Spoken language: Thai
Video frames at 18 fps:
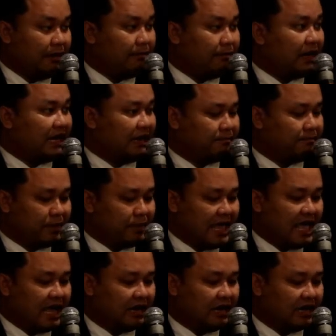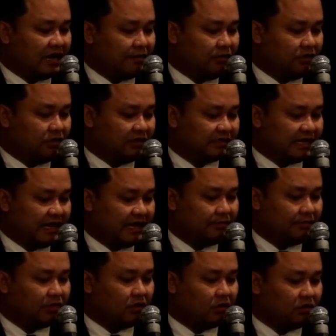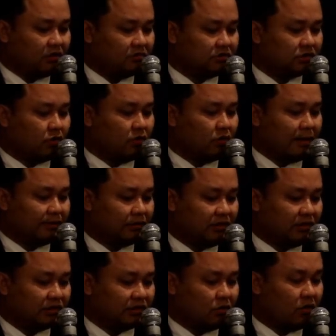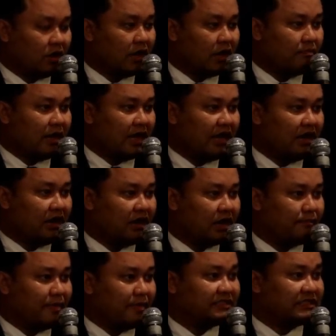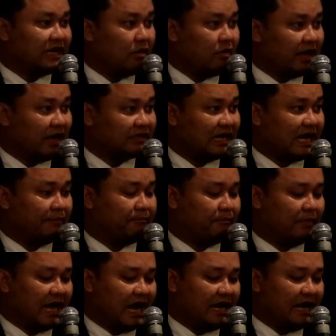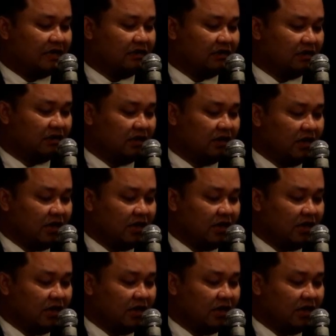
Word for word: มาดัดแปลงนะครับ โดยใส่ทำนองโศกแบบตัวโตเข้ามา แล้วก็เป็นจังหวะกับการเดิน